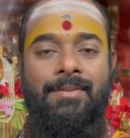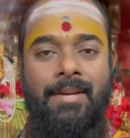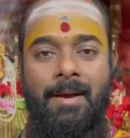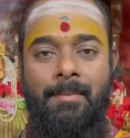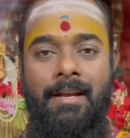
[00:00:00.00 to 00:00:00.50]

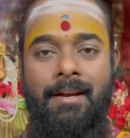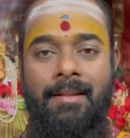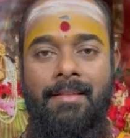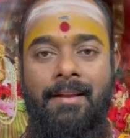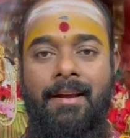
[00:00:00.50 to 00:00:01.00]

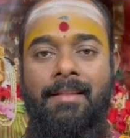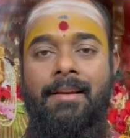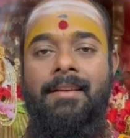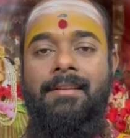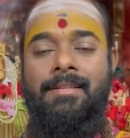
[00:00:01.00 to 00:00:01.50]
శ్యామలానందనాథ
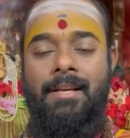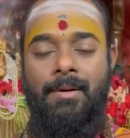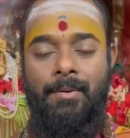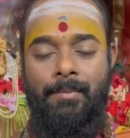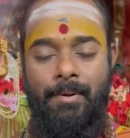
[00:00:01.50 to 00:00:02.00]
శ్రీ
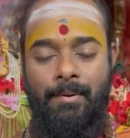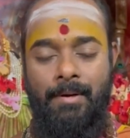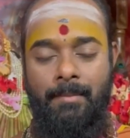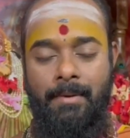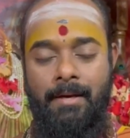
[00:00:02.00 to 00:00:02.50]
గురుభ్యో
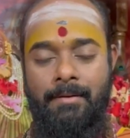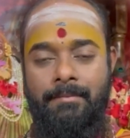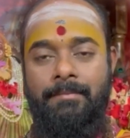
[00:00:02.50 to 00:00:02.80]
నమ